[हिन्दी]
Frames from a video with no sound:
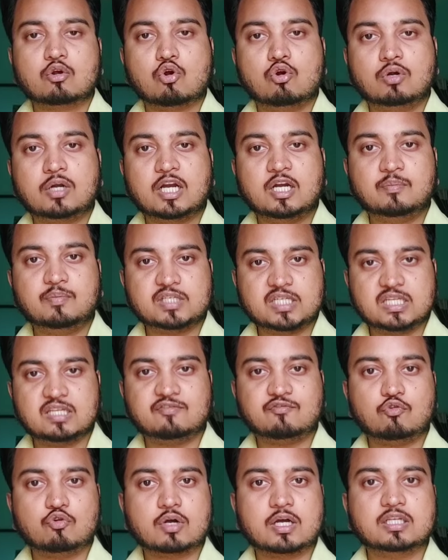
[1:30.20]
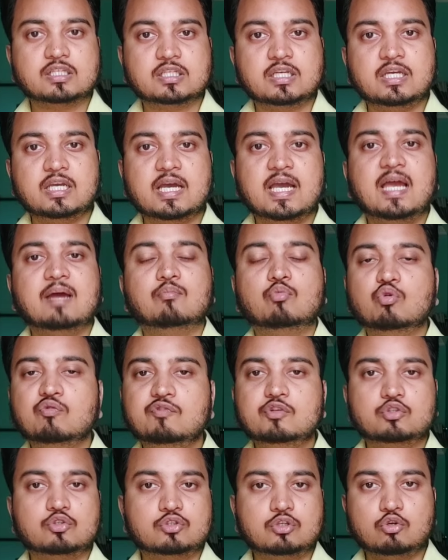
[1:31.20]
कंटेंट पर ज्यादा फोकस किया है
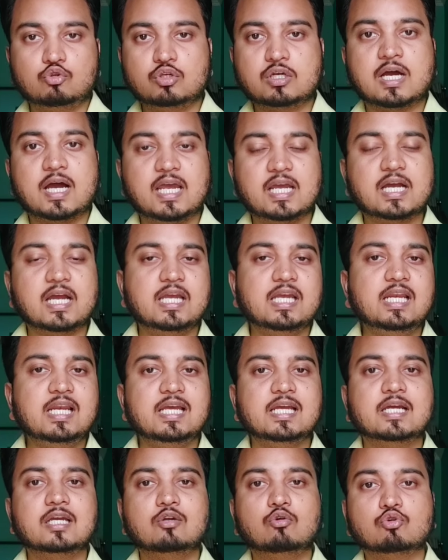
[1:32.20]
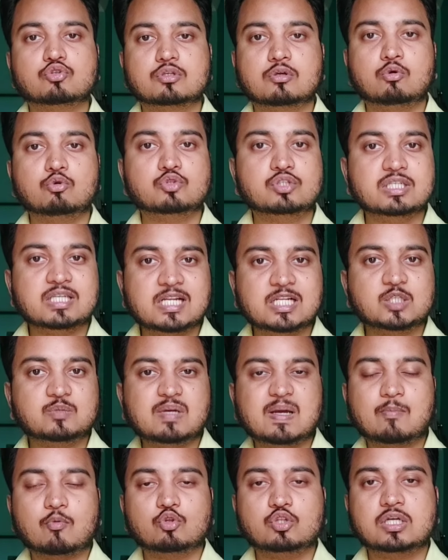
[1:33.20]
मूवी तो चलो दिखाएगा ही लेकिन कुछ ना कुछ सीरियल्स
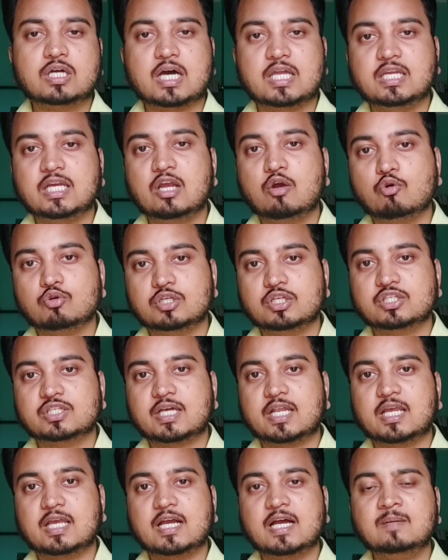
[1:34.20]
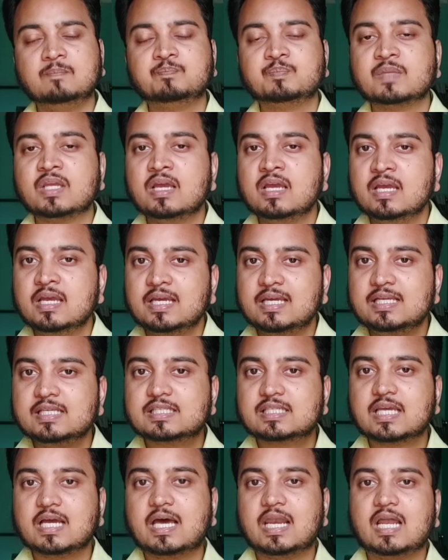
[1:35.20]
भी आपको दिखाने की कोशिश करेगा
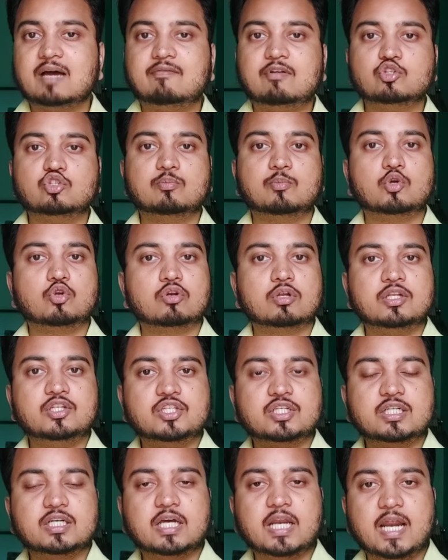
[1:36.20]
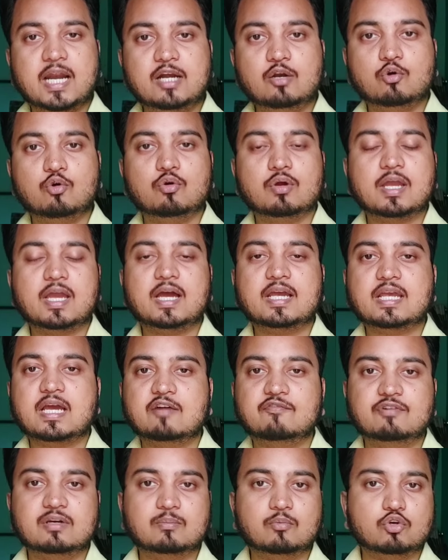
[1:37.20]
इसके अलावा जो मनोरंजन ग्रैंड हो गया
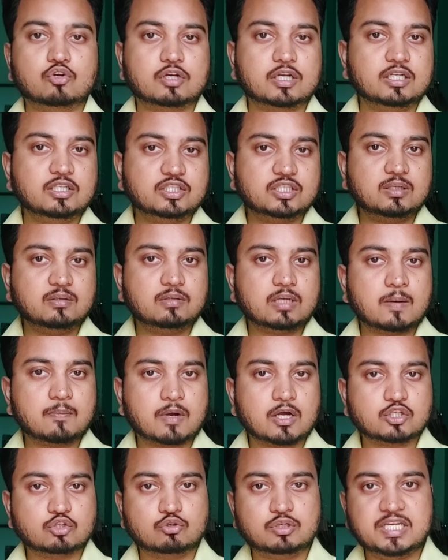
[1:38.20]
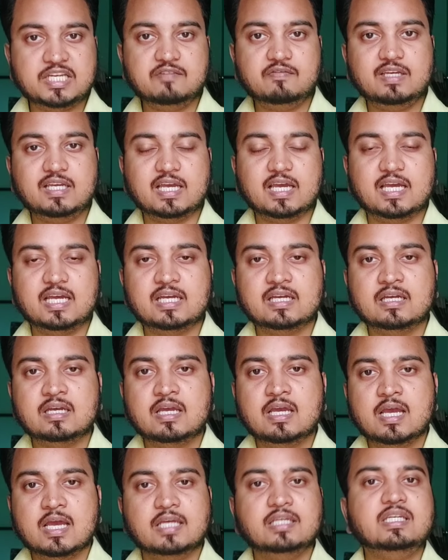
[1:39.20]
या फिर मनोरंजन आपका जो टीवी है
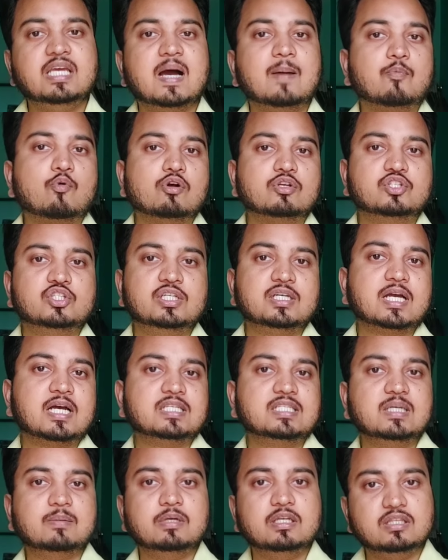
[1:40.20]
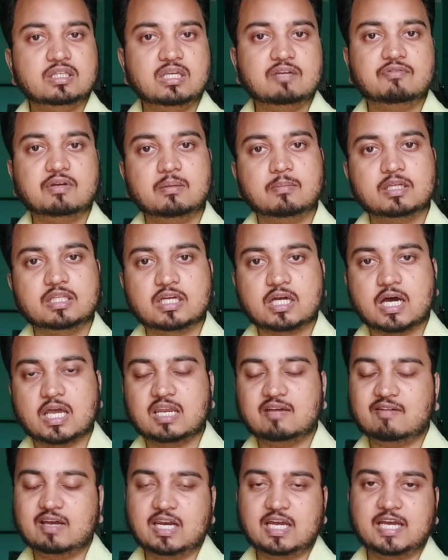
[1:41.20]
ये आपको अच्छी खासी हिंदी फिल्में
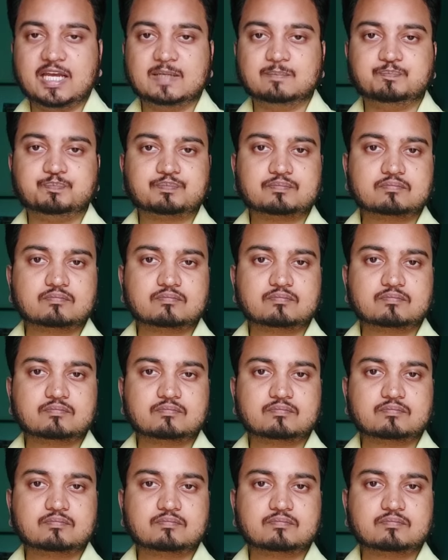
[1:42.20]
दिखाने वाला है